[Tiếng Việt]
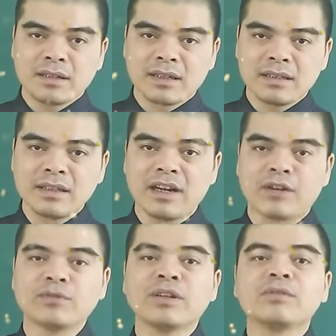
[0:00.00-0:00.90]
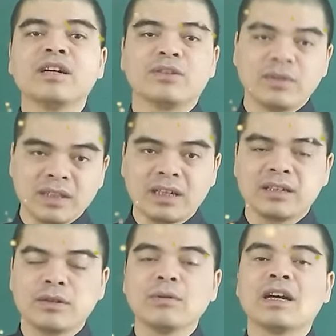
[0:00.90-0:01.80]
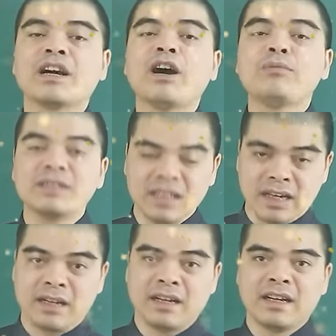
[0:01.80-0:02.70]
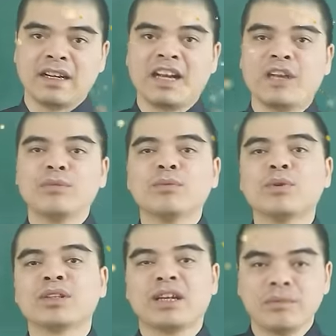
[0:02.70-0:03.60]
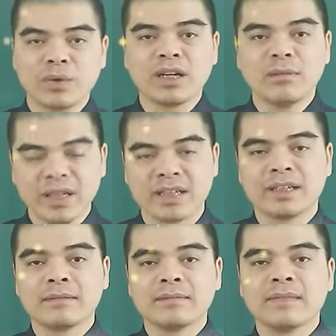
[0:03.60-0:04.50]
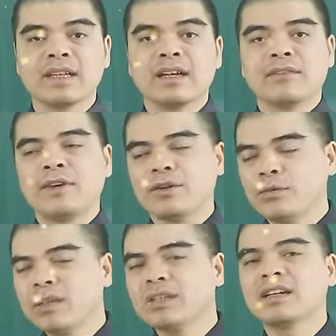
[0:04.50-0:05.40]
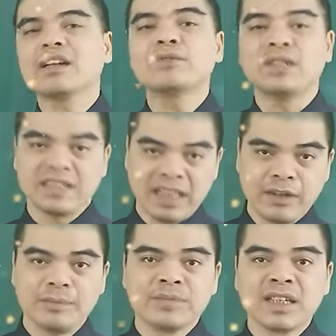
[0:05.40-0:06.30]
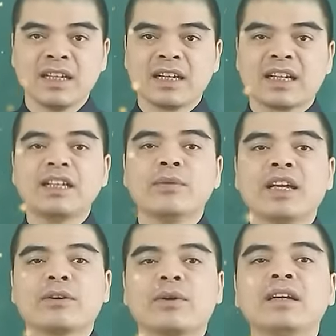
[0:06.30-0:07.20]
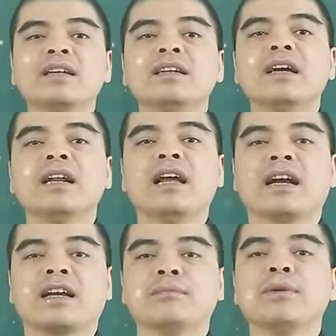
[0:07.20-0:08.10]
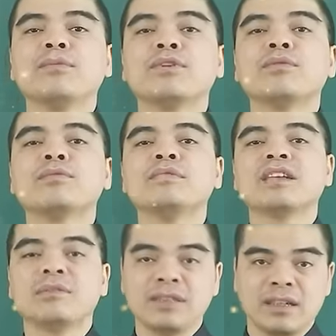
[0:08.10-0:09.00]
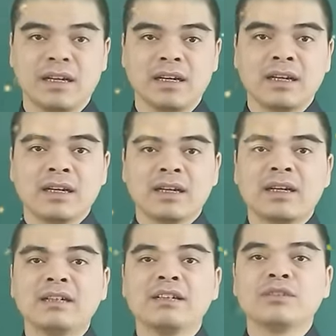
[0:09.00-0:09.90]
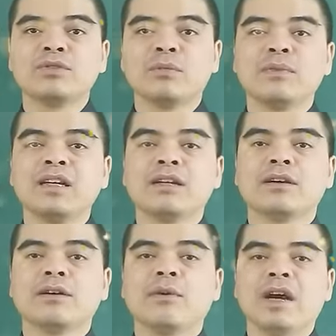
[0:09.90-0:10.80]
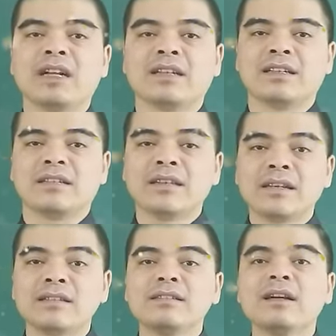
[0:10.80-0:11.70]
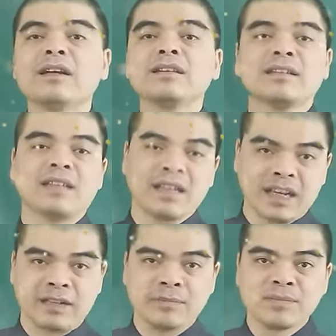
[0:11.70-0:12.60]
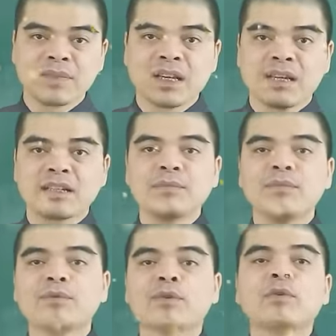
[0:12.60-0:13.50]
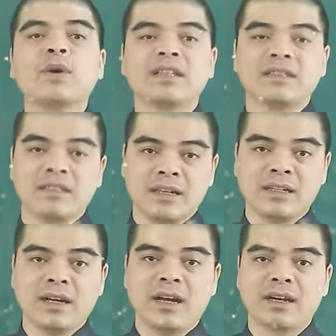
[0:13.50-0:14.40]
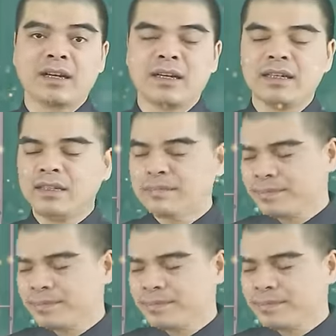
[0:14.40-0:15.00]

cái giờ cúng giao thừa tốt nhất đúng là 0 giờ ngày mùng 1 tháng 1 âm lịch và đúng với thời khắc chuyển giao. Cái điều này có ý nghĩa là cái mâm cúng giao thừa cần được chuẩn bị hoàn tất trước cái thời gian này đặt mâm cúng ngoài trời ở cái